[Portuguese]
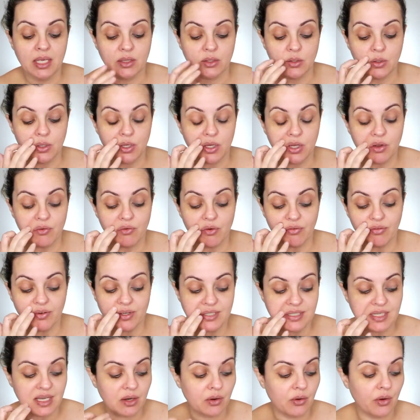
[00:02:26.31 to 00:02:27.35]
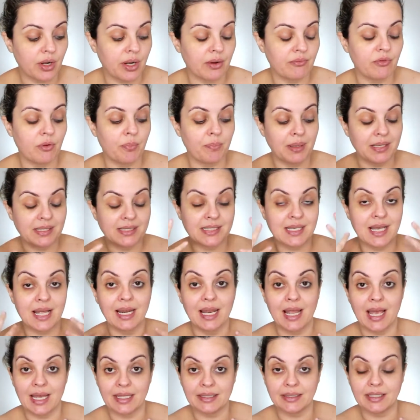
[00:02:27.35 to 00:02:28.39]
Então, o que, que eu vou fazer agora? Vou passar
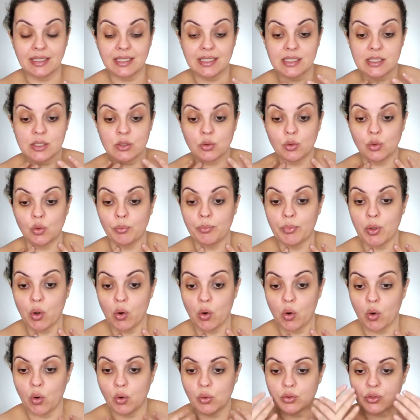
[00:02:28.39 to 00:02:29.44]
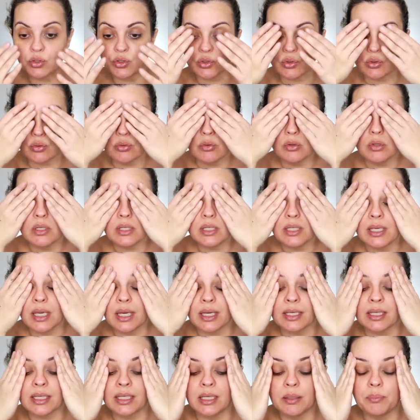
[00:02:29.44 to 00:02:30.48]
látex no meu rosto e
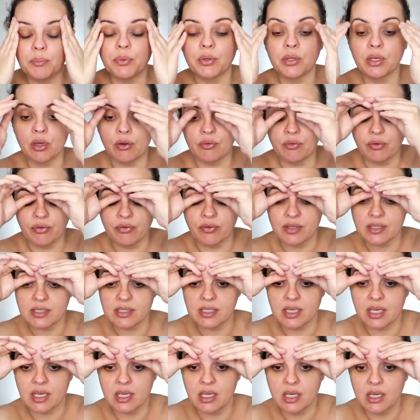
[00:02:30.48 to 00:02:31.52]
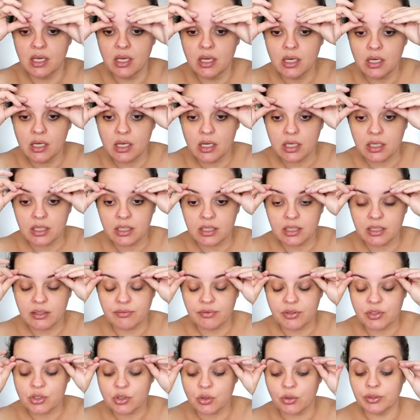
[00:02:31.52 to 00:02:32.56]
aqui, porque eu vou fazer, uh,
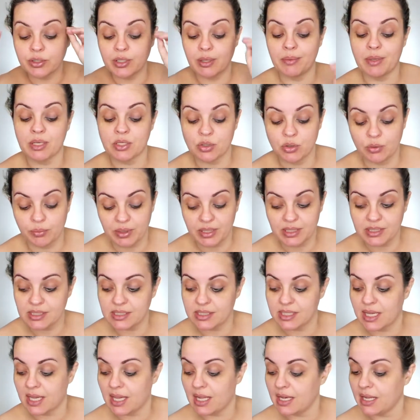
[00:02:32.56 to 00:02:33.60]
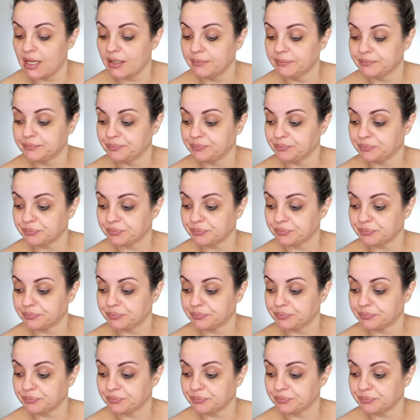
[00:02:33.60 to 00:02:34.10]
vou esconder minha sobrancelha.